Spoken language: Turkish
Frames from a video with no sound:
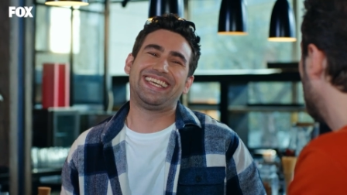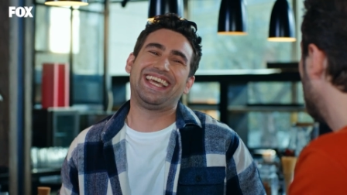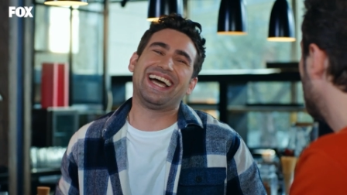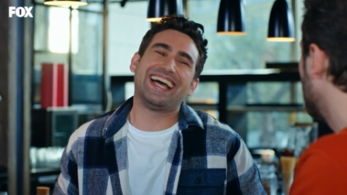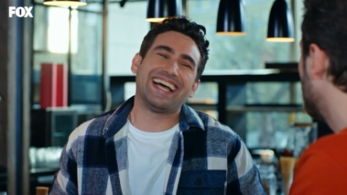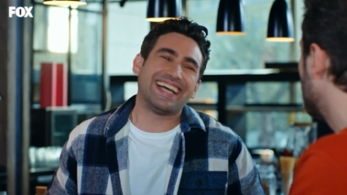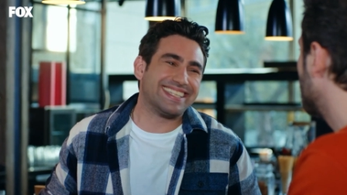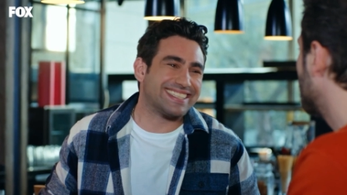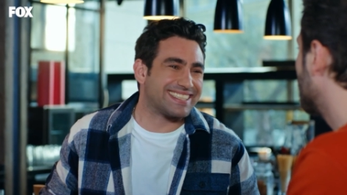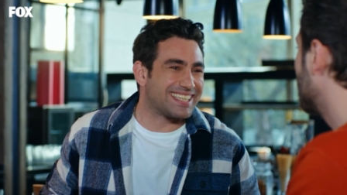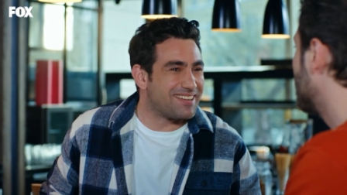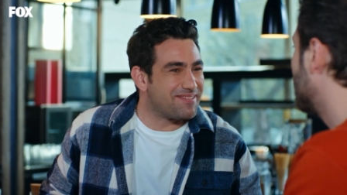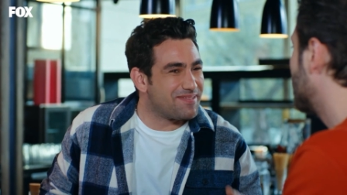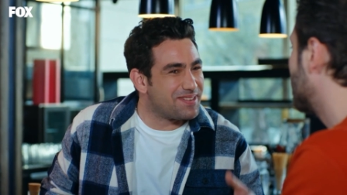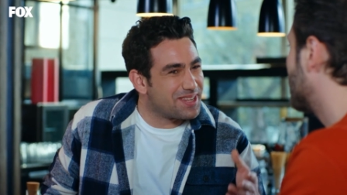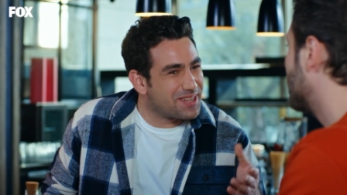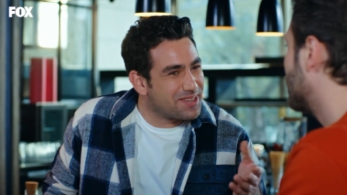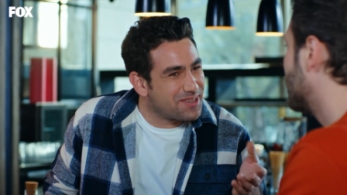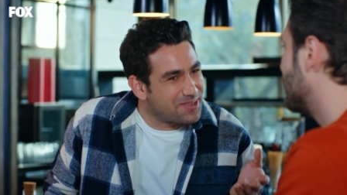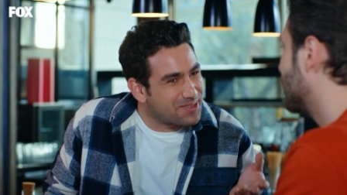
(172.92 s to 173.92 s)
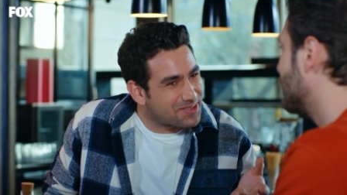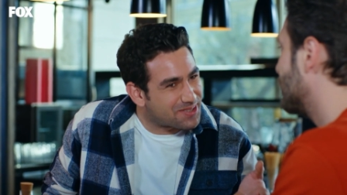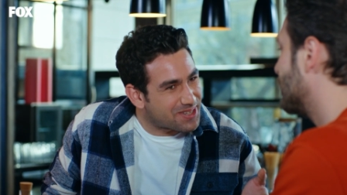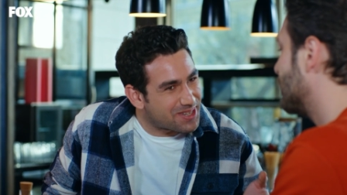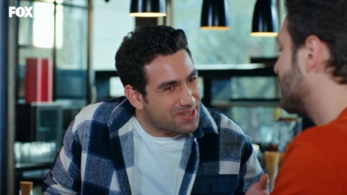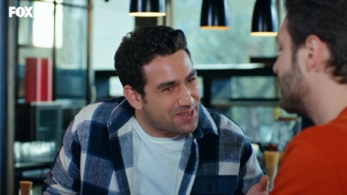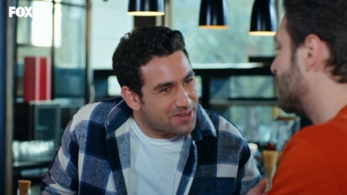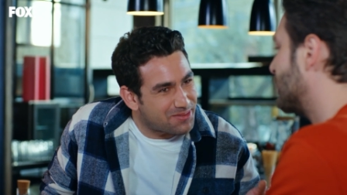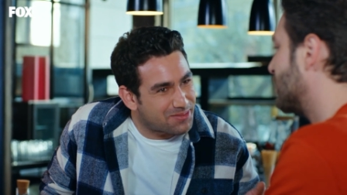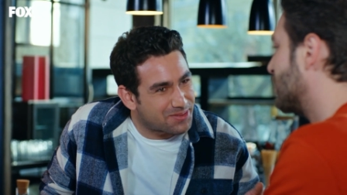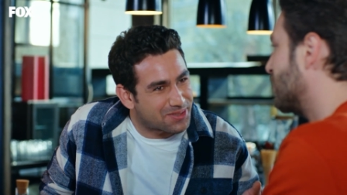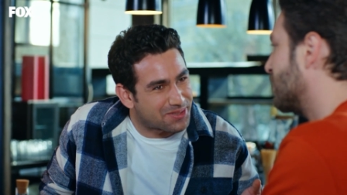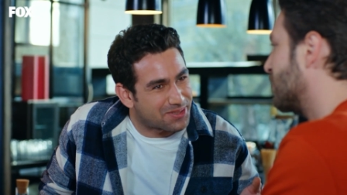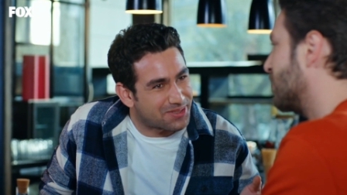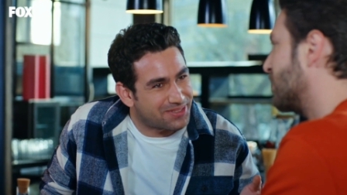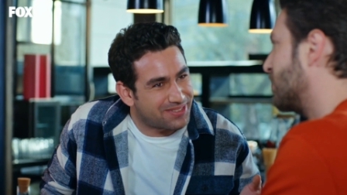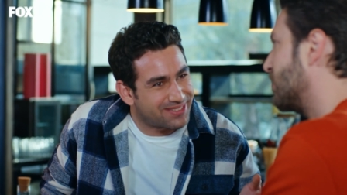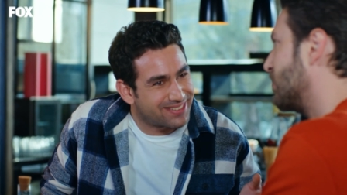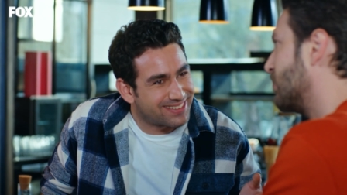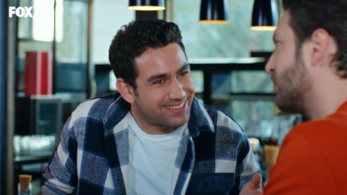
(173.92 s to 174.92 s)
aşkına? Ya sen bana yükseliyor
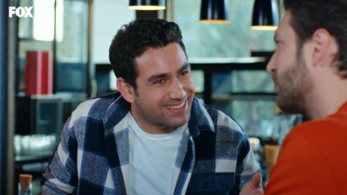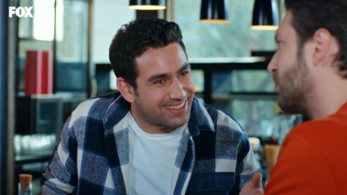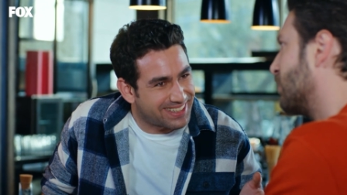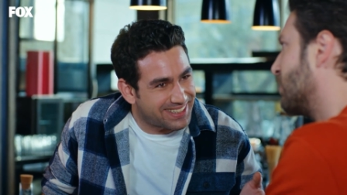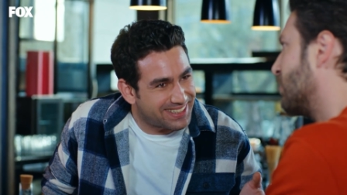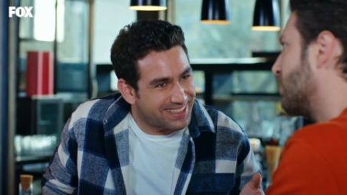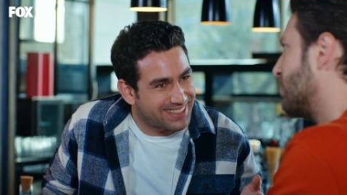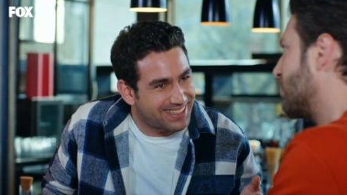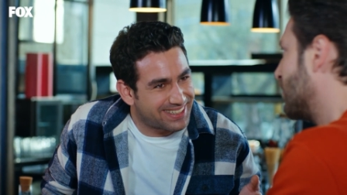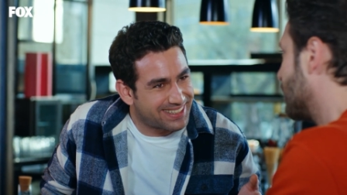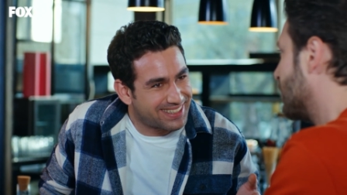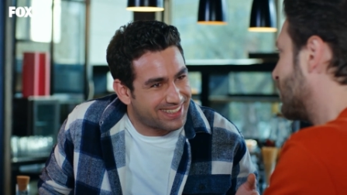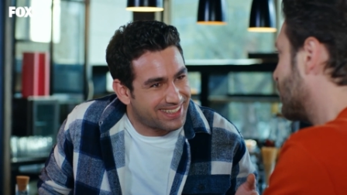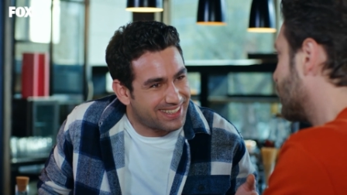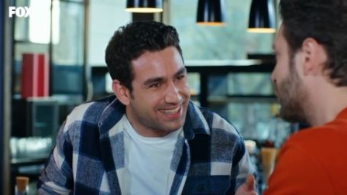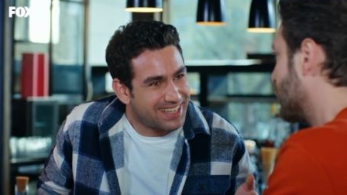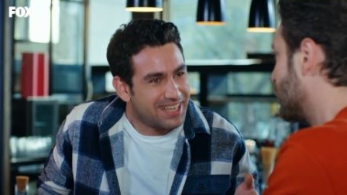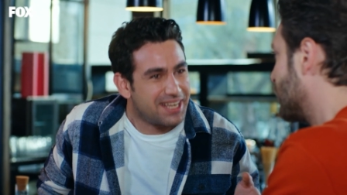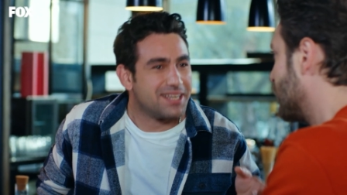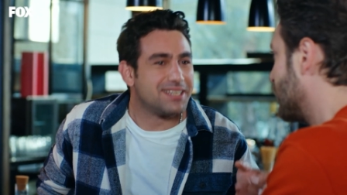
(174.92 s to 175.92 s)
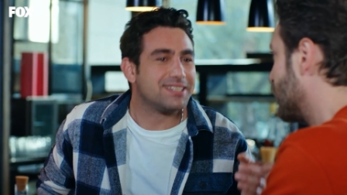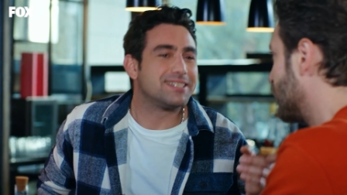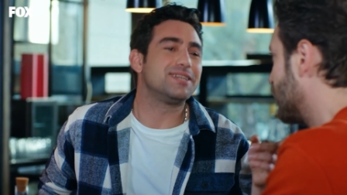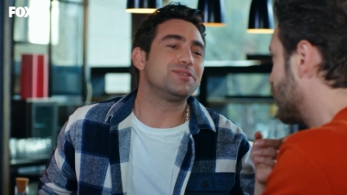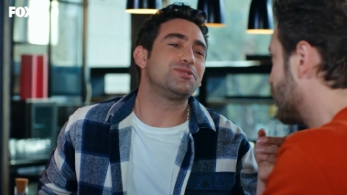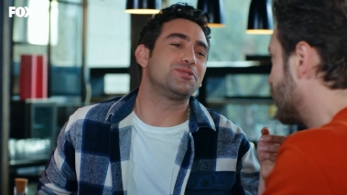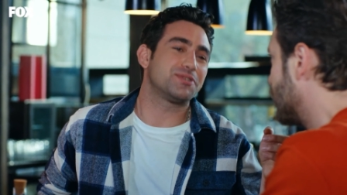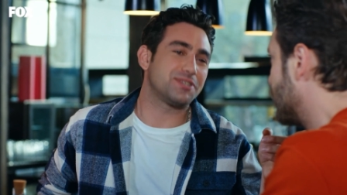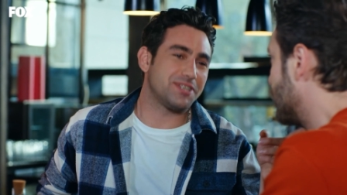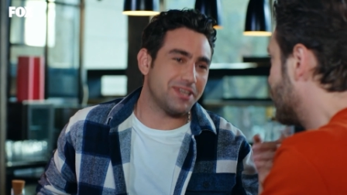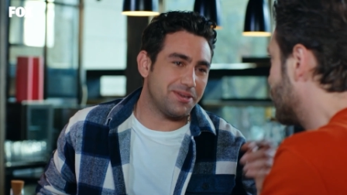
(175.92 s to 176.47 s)
musun? Ha? Sen çok